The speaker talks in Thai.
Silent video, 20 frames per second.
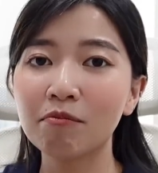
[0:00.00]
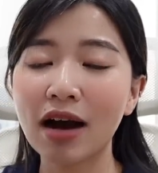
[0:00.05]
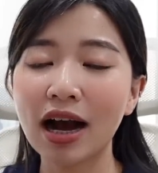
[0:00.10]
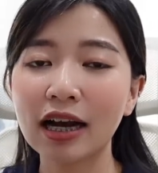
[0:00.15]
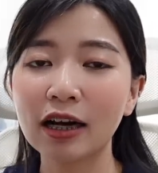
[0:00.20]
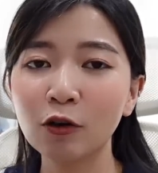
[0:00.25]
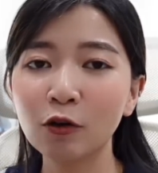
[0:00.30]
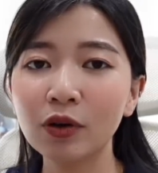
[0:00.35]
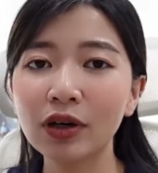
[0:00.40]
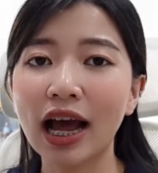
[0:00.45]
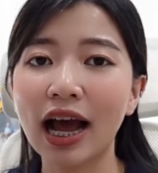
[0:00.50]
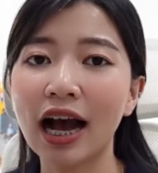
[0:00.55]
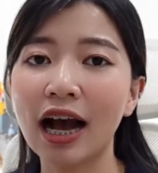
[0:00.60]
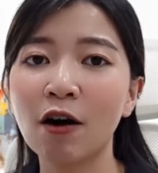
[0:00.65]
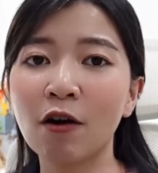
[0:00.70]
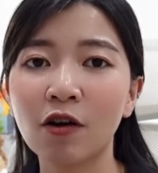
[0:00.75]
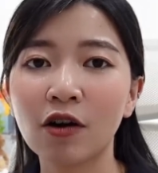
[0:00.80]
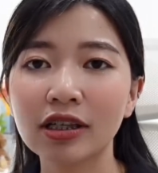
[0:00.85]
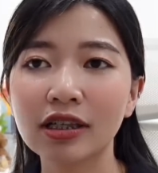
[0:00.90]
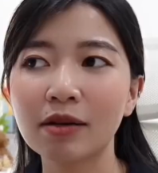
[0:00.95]
บางรุ่นอ่ะ
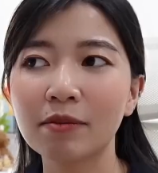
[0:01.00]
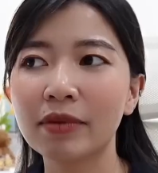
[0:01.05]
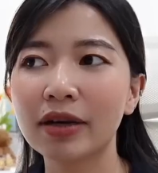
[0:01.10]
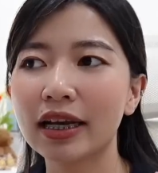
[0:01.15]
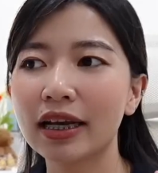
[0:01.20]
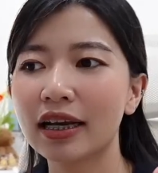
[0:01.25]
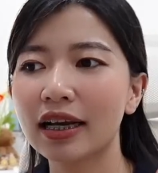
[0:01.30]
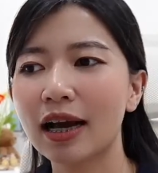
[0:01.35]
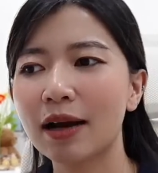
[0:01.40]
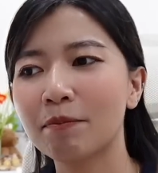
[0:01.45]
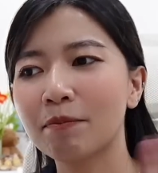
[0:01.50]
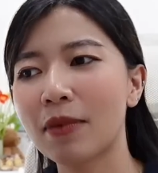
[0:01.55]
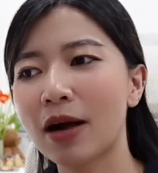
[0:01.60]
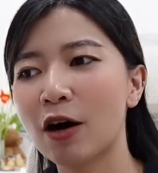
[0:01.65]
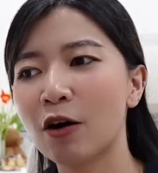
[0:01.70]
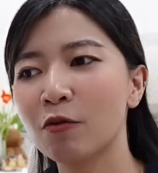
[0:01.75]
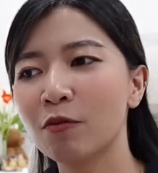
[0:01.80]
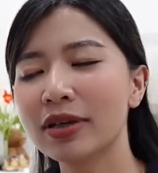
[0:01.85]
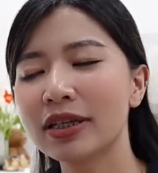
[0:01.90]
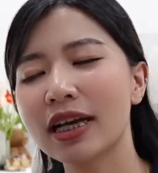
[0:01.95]
เขาก็จะมีกระ
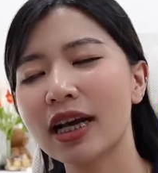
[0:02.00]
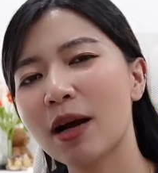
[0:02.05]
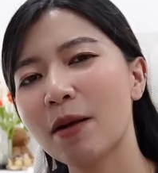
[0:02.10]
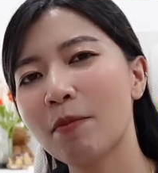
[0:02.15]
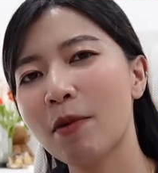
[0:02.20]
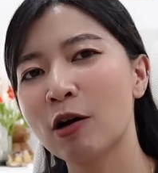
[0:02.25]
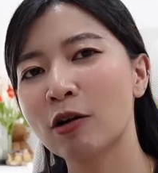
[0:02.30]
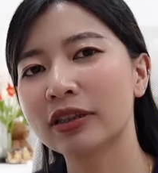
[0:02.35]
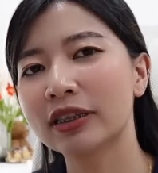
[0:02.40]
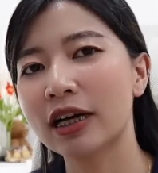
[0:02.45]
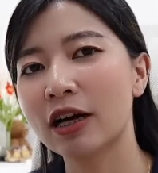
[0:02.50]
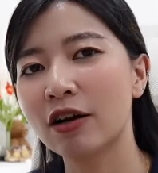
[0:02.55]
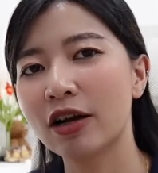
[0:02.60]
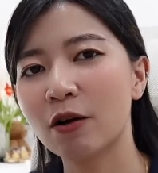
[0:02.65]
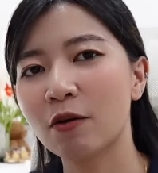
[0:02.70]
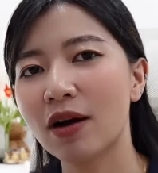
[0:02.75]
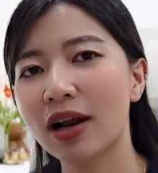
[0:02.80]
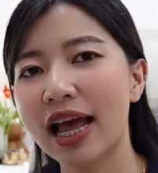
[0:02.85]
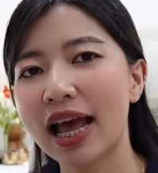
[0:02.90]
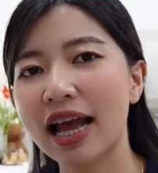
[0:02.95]
เป๋าไม่ใช่กระเป๋าสิเขา
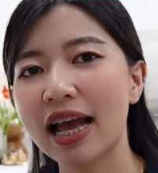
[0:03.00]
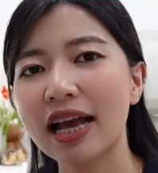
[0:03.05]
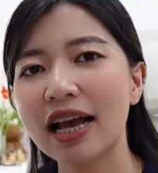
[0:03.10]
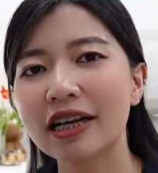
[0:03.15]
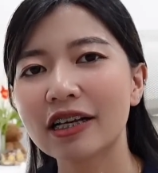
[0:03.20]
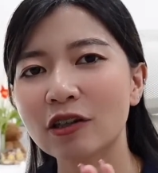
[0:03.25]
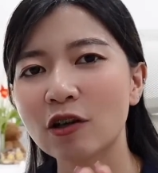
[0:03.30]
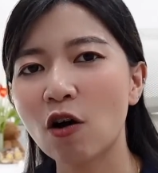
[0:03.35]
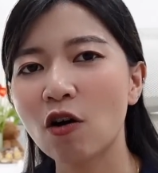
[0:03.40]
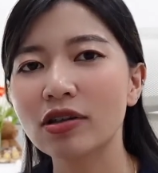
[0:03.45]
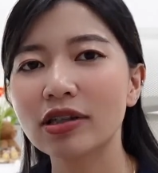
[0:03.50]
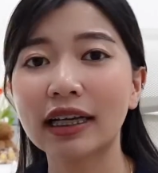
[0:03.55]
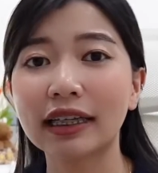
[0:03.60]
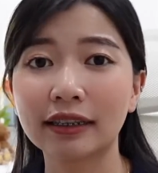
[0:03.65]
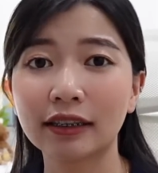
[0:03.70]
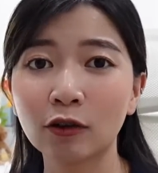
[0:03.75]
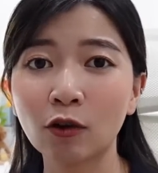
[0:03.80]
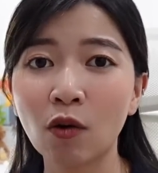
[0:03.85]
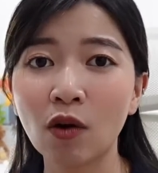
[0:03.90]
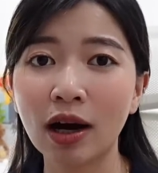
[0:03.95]
เรียกว่าอะไรช่องจั
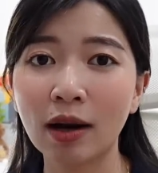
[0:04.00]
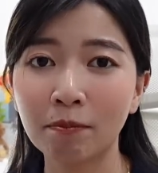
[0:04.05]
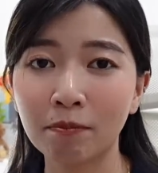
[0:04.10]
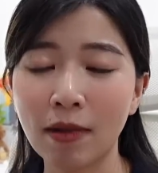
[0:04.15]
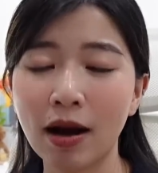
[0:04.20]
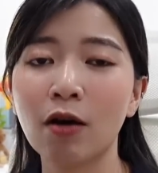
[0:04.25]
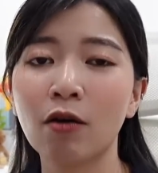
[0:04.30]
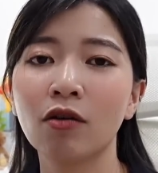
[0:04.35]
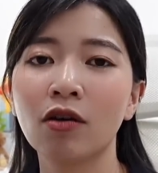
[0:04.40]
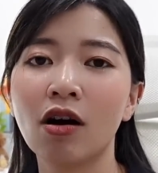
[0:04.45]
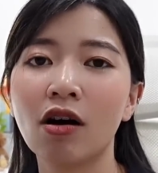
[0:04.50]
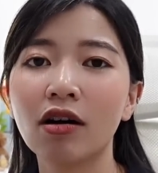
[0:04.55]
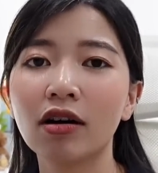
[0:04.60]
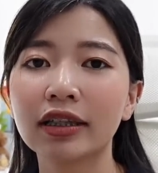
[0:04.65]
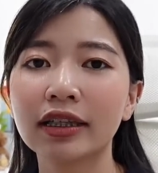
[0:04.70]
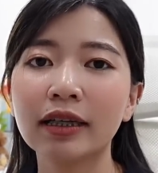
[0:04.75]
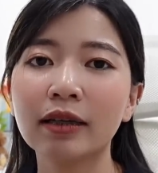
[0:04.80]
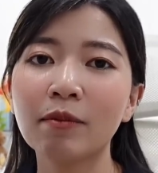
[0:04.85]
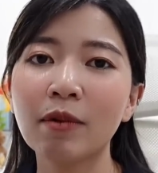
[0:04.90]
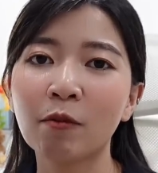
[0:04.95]
ดทรงกระเป๋าหรอ
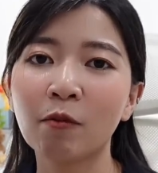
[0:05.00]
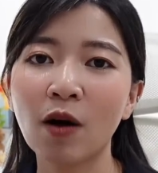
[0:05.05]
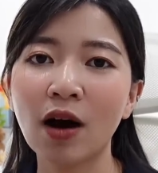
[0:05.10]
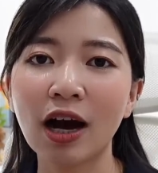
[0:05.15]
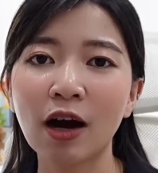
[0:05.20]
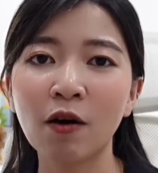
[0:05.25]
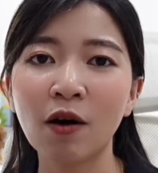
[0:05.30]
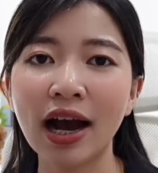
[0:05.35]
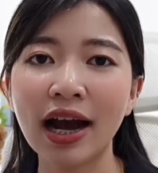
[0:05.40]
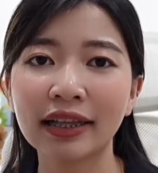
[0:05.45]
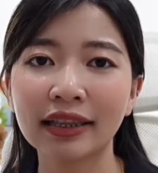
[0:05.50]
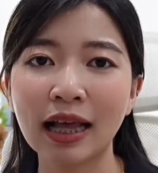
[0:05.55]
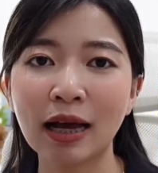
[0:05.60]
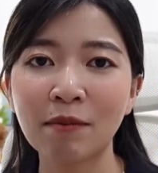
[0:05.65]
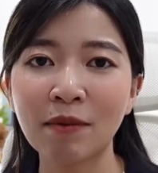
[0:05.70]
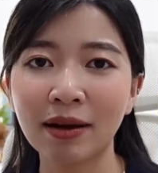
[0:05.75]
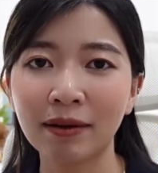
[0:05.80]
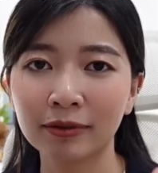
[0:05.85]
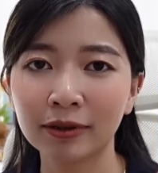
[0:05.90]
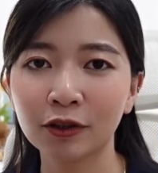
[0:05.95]
ที่แบบว่าเขาขายตา
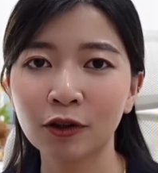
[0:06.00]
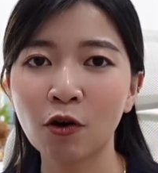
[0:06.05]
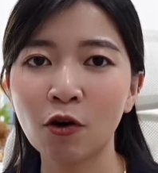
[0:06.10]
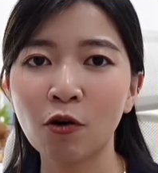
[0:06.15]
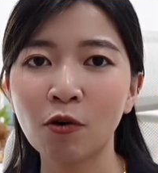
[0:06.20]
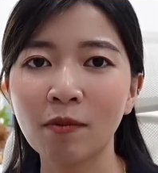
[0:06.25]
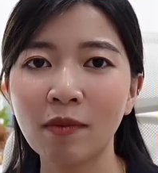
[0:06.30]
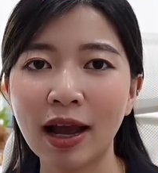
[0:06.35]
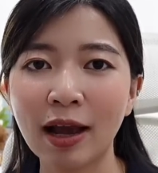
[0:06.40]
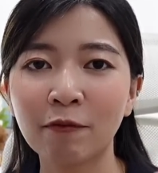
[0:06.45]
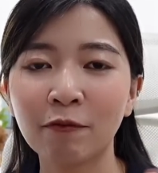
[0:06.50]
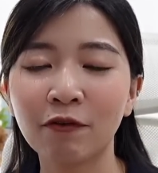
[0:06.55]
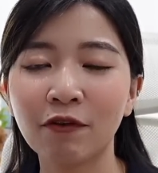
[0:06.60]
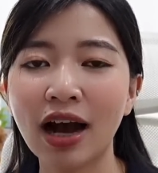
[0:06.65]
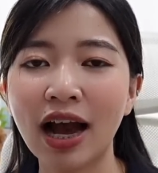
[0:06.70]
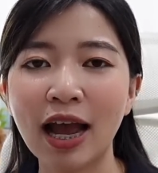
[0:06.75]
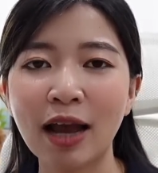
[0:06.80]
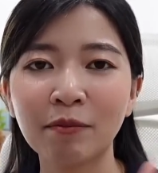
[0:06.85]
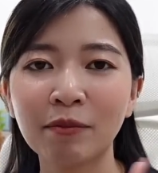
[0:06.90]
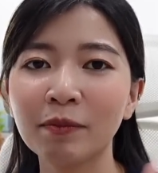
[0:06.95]
มแอปส้มแอป
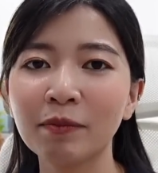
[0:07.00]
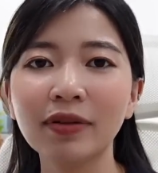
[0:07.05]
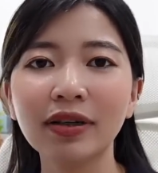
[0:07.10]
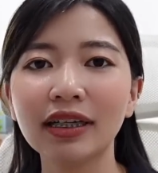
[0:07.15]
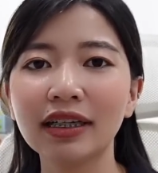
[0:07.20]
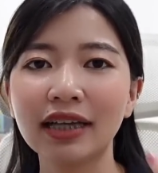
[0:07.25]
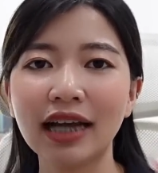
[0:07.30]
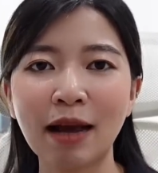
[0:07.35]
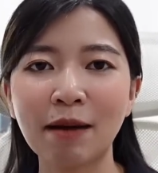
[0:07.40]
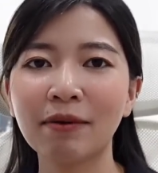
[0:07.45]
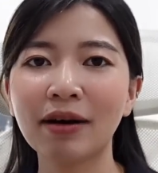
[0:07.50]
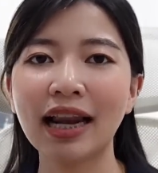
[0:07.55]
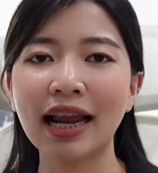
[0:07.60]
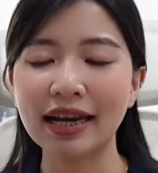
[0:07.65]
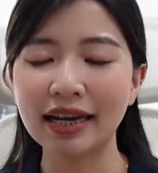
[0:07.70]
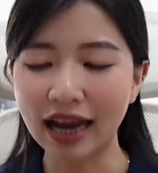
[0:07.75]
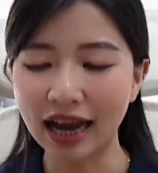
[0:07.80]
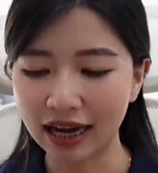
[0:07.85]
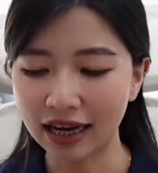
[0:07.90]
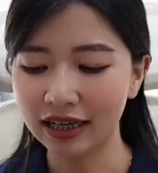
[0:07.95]
ฟ้าแอปน้ำเงินหรือแอปอะไร
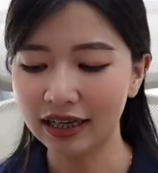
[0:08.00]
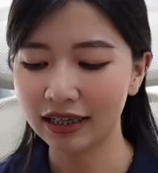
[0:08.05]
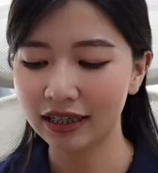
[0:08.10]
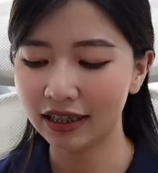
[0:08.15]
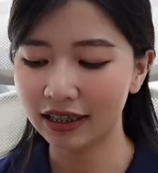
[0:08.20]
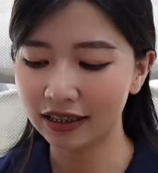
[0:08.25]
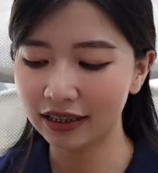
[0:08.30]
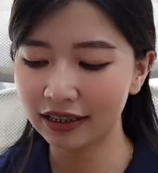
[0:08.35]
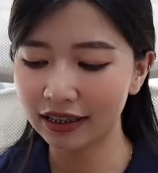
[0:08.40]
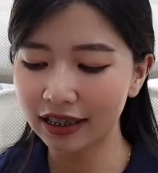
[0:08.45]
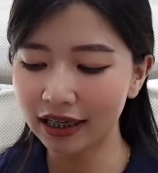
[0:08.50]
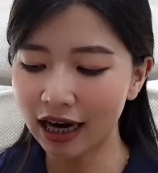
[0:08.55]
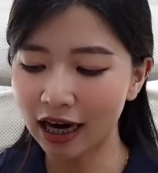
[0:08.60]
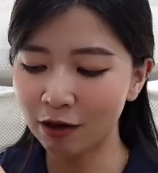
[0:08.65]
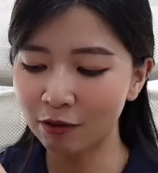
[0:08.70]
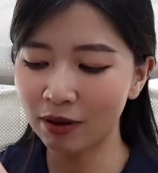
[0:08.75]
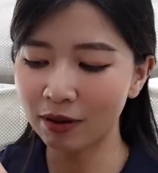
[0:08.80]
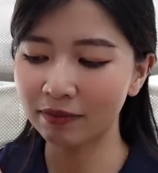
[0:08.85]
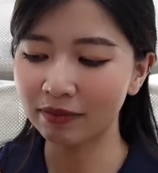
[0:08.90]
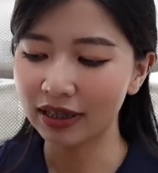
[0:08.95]
อ่ะเออที่
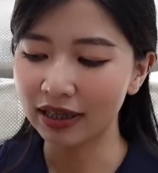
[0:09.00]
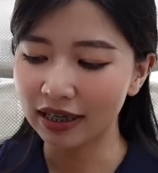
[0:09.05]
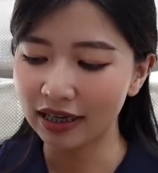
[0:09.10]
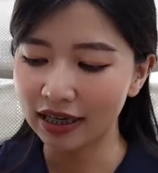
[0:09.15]
เขาแบบ